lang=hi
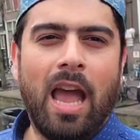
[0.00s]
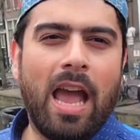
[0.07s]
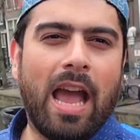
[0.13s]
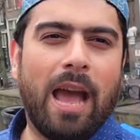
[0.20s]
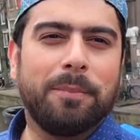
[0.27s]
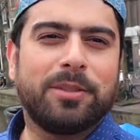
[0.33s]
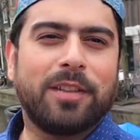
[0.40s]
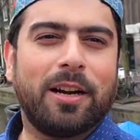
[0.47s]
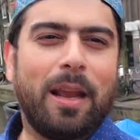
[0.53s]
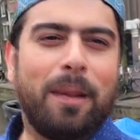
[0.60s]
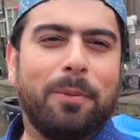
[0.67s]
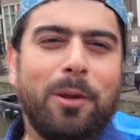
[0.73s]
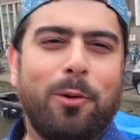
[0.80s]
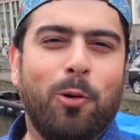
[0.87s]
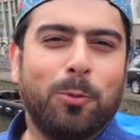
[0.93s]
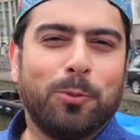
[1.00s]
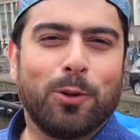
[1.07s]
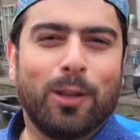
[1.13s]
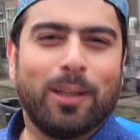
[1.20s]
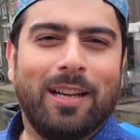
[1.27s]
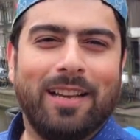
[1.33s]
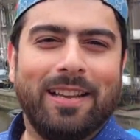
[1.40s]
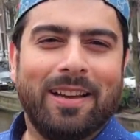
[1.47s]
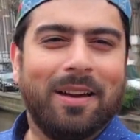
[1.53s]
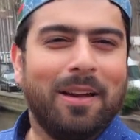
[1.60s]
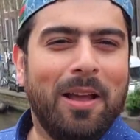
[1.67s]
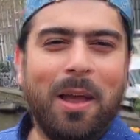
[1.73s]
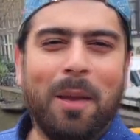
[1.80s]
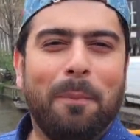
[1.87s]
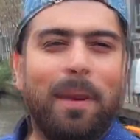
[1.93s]
एम्स्टरडेम की खूबसूरत गलियाँ
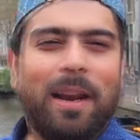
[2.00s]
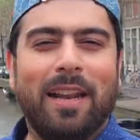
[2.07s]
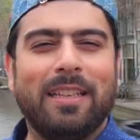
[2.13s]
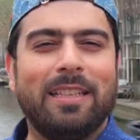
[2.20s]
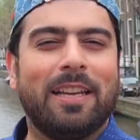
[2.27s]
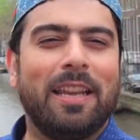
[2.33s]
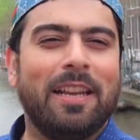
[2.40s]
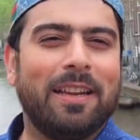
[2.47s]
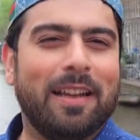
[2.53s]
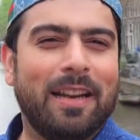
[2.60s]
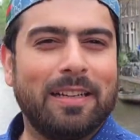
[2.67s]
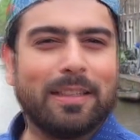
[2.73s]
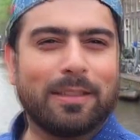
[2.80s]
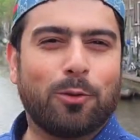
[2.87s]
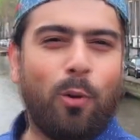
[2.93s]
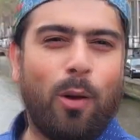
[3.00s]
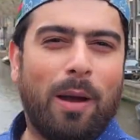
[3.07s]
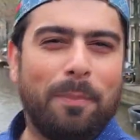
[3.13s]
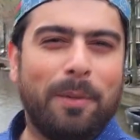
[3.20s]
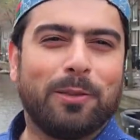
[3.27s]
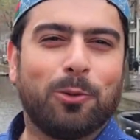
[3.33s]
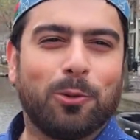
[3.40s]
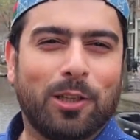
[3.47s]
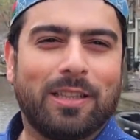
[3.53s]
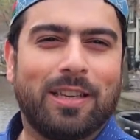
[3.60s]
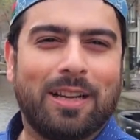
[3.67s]
मैंने यकीन करें जिस ख्वाब में सोचा था